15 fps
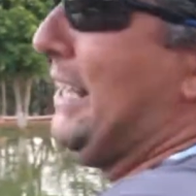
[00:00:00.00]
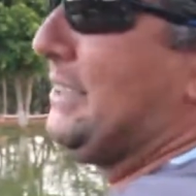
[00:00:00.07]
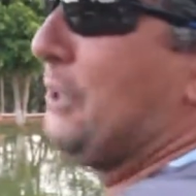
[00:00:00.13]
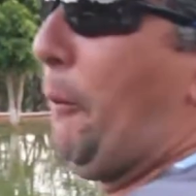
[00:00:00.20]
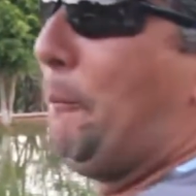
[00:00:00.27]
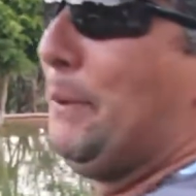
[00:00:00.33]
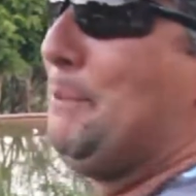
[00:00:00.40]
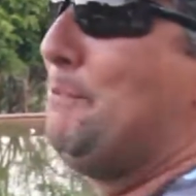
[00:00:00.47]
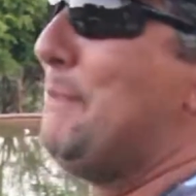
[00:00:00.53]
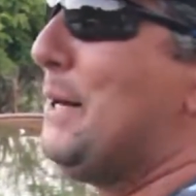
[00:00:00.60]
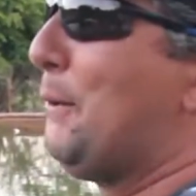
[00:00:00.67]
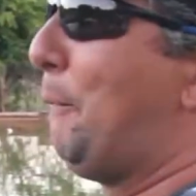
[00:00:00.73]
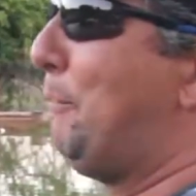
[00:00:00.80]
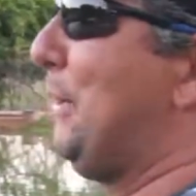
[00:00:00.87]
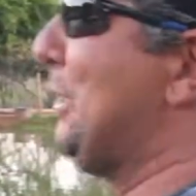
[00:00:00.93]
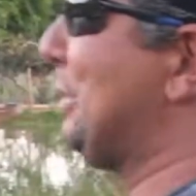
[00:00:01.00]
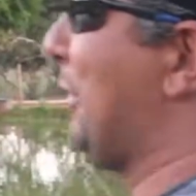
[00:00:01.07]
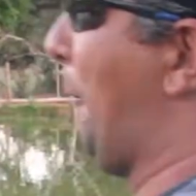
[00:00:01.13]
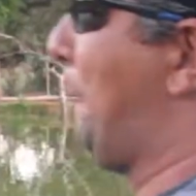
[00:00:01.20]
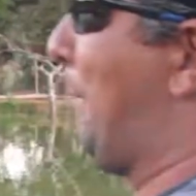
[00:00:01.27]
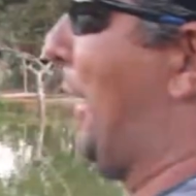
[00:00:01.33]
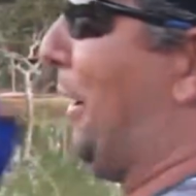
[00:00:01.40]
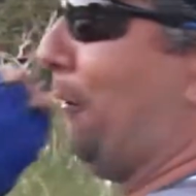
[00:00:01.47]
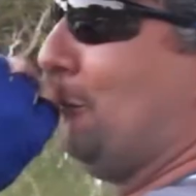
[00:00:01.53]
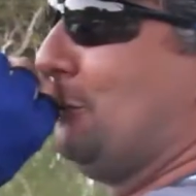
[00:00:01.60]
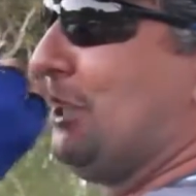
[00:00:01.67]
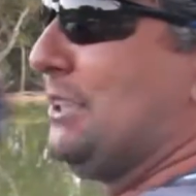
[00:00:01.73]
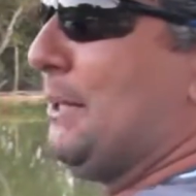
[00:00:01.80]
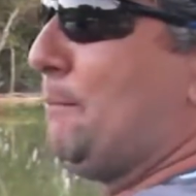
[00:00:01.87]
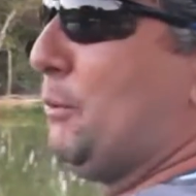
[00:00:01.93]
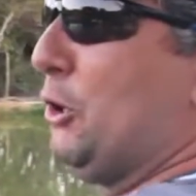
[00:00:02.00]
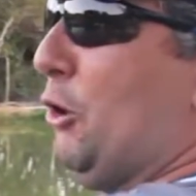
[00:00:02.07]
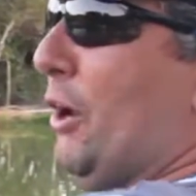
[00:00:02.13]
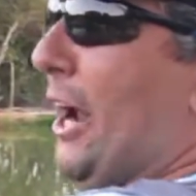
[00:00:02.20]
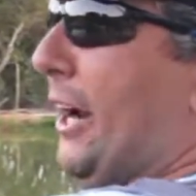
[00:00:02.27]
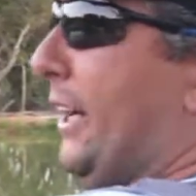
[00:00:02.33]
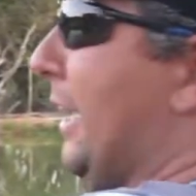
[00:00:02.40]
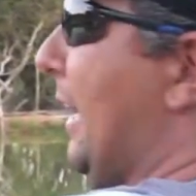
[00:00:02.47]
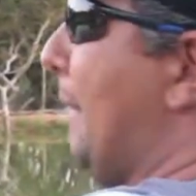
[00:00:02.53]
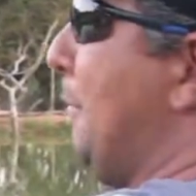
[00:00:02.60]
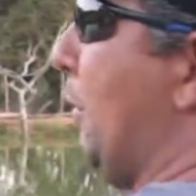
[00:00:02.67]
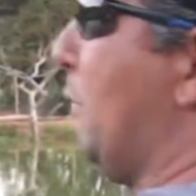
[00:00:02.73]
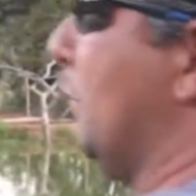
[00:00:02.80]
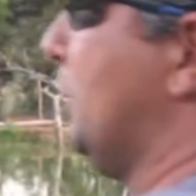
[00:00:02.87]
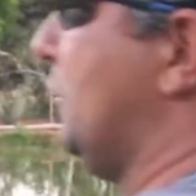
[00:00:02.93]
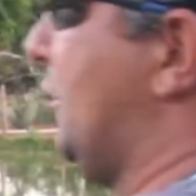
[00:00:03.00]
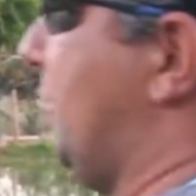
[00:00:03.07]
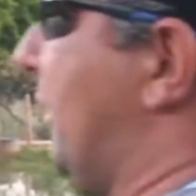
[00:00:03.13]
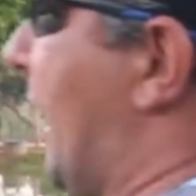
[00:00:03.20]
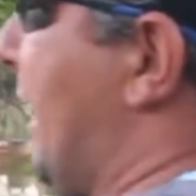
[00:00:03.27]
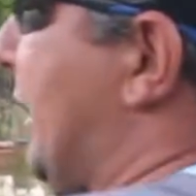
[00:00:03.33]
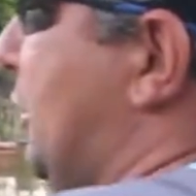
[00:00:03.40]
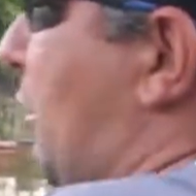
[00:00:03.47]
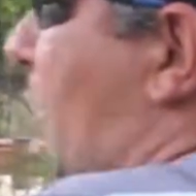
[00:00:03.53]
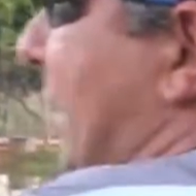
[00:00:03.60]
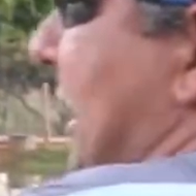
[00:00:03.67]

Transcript: Parece que é o primeiro peixe que eu pego. Não sei se é porque eu larguei lá meu conjunto de fly lá de